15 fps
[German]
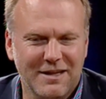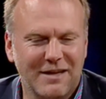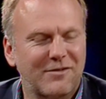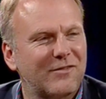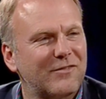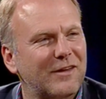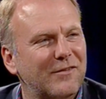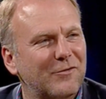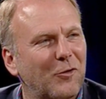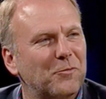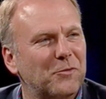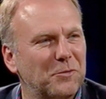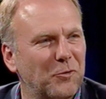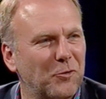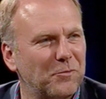das ist das
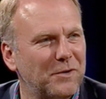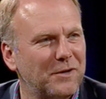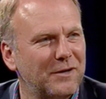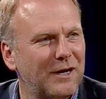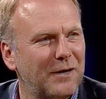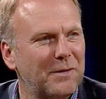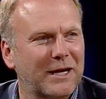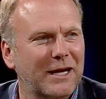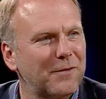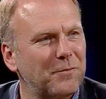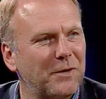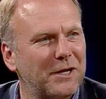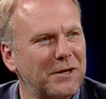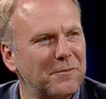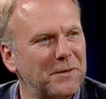Optimum. Ne? Aber genau. kriegt
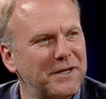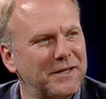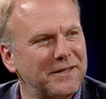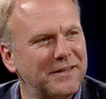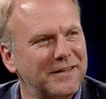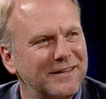man nicht immer hin.